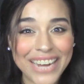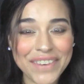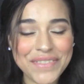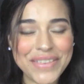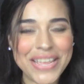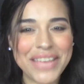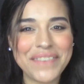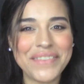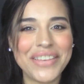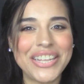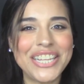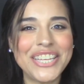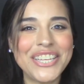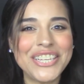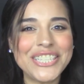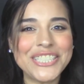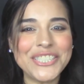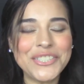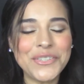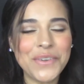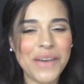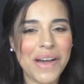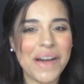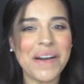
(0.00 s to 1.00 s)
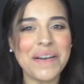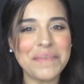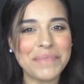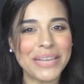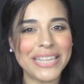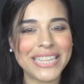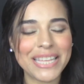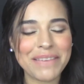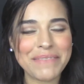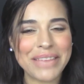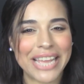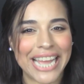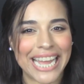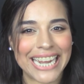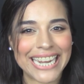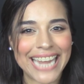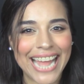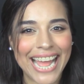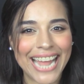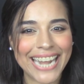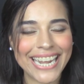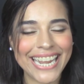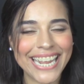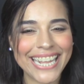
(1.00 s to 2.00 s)
Bienvenidos nuevamente a mi
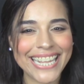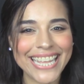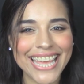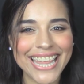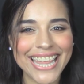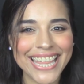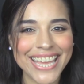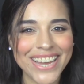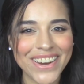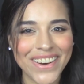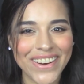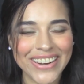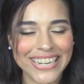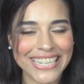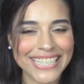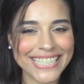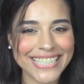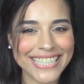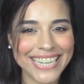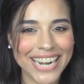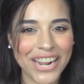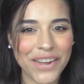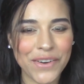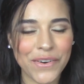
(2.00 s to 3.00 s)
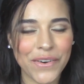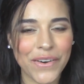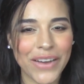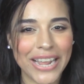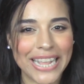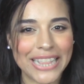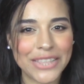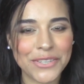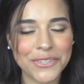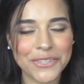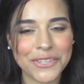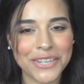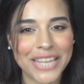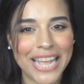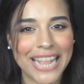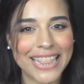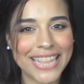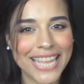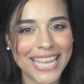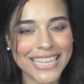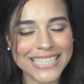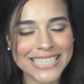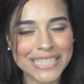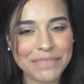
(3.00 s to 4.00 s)
canal. El día de hoy les traigo el tutorial
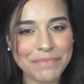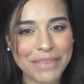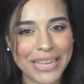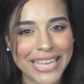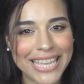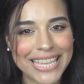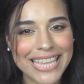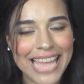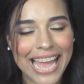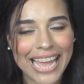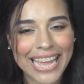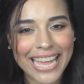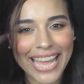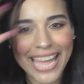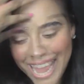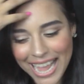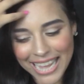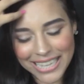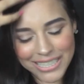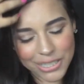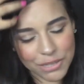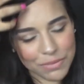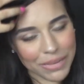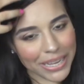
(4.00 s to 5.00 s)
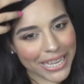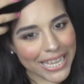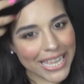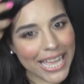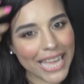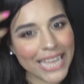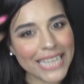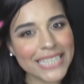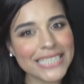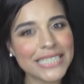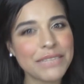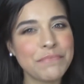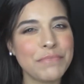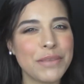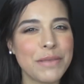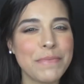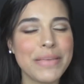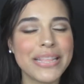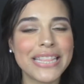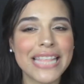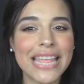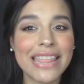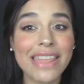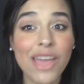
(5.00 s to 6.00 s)
de este maquillaje. Es un maquillaje
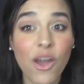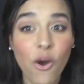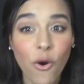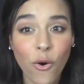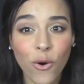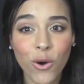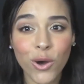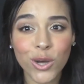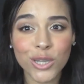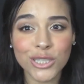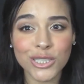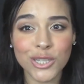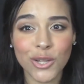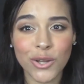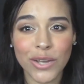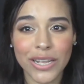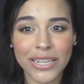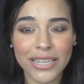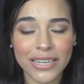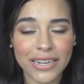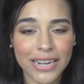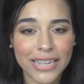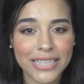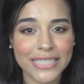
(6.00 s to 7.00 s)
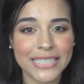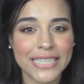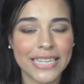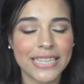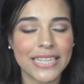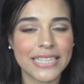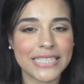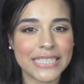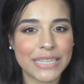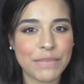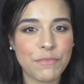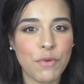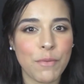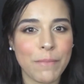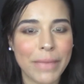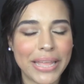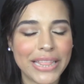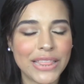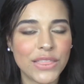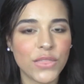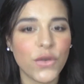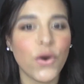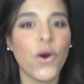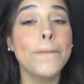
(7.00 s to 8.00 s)
simplemente de ojos, lo que les realicé en este
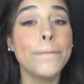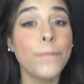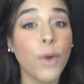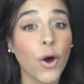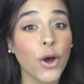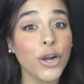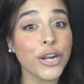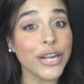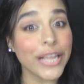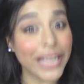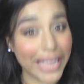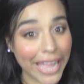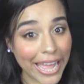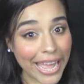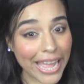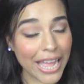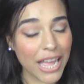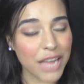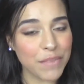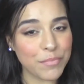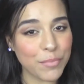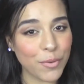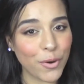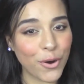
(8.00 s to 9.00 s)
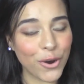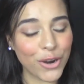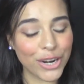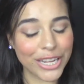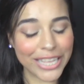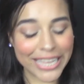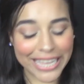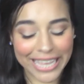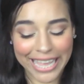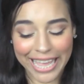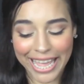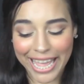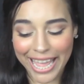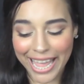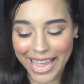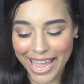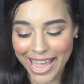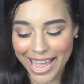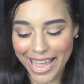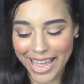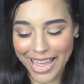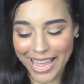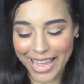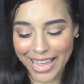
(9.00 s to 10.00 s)
momento. ¿Por qué? Porque
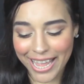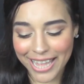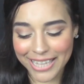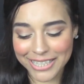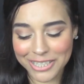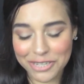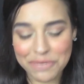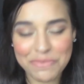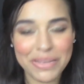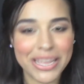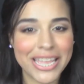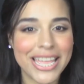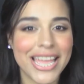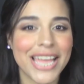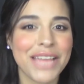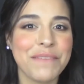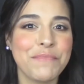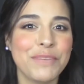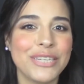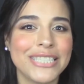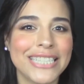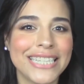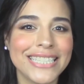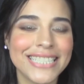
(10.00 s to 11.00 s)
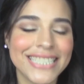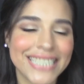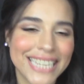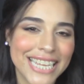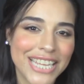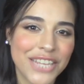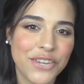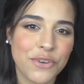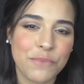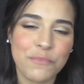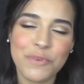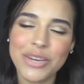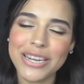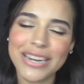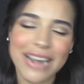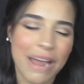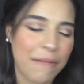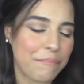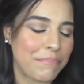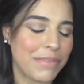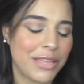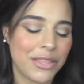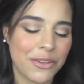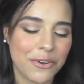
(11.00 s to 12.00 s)
eh, es un maquillaje muy sencillo, muy
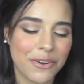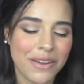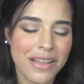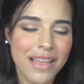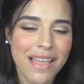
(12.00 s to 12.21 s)
rápido.